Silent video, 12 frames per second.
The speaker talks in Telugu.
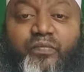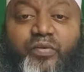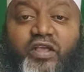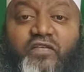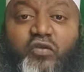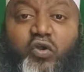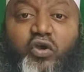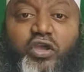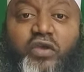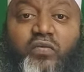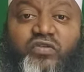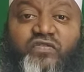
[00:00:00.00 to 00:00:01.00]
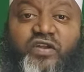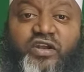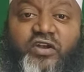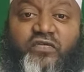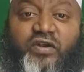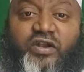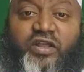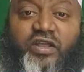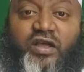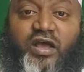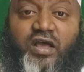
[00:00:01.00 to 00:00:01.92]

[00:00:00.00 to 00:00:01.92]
ప్లేస్లోకి వచ్చేటటువంటి